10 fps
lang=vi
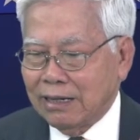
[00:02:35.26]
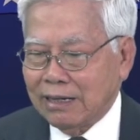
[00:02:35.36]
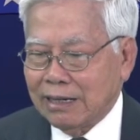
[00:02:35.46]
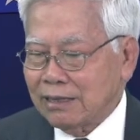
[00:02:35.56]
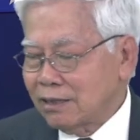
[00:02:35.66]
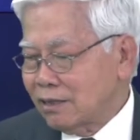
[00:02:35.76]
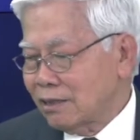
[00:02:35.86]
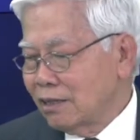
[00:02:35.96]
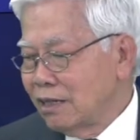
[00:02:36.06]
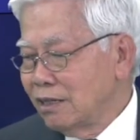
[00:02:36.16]
cái
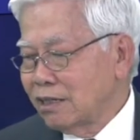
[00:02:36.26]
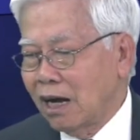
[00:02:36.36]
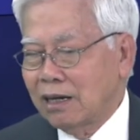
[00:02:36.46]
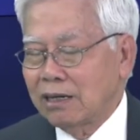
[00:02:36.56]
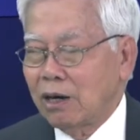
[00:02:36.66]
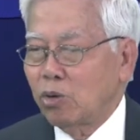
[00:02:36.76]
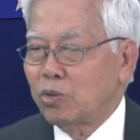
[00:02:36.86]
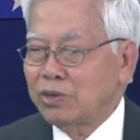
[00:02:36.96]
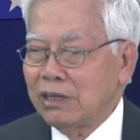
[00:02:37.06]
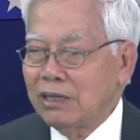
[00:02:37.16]
tinh thần đầu
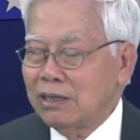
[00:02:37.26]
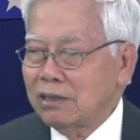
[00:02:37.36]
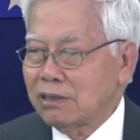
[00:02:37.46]
tiên